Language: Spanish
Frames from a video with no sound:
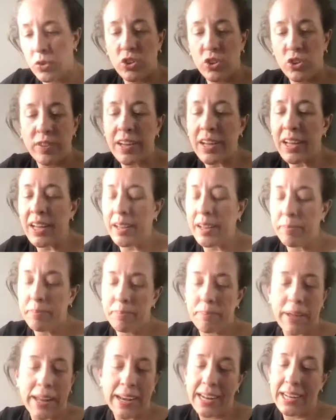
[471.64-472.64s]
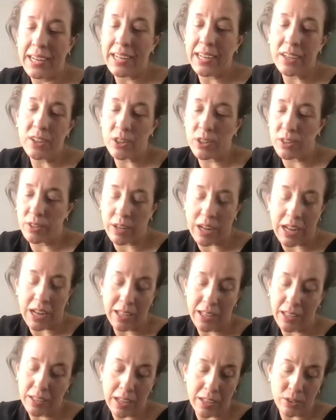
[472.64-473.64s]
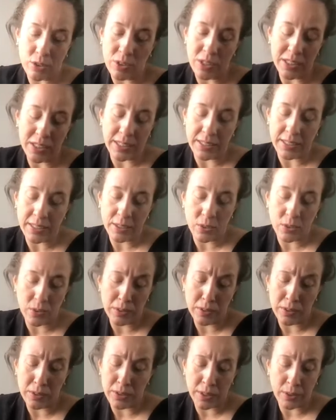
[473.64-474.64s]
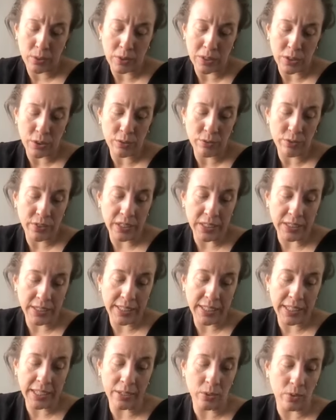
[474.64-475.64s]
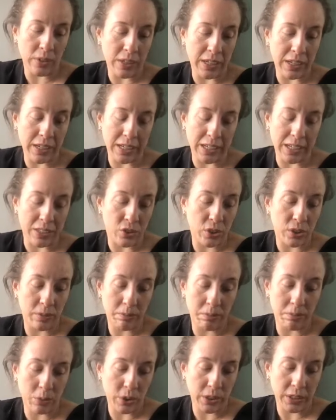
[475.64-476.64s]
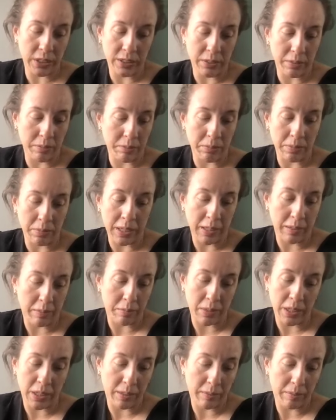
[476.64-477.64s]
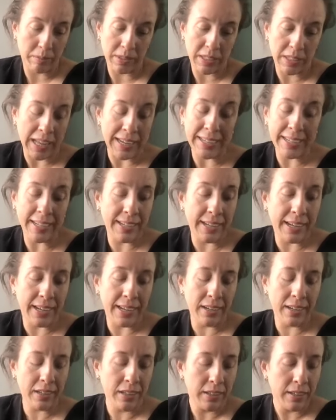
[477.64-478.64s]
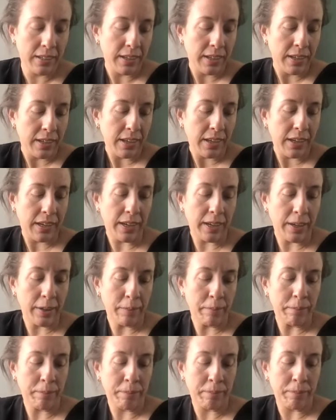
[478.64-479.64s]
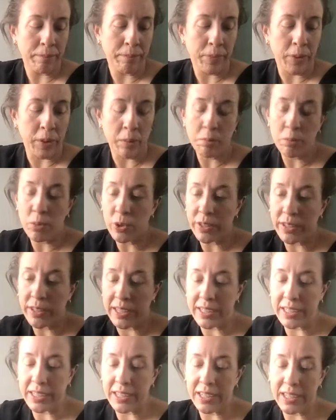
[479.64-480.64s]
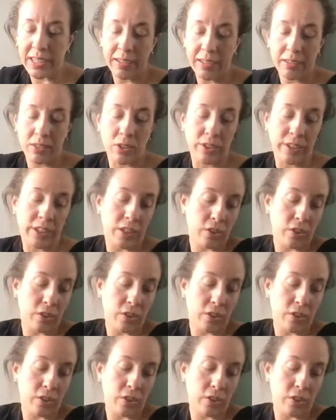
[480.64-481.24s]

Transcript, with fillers: yo estaba en paralelo a, toda esa situación financiera en una relación muy em, em, danina, Em, muy danina con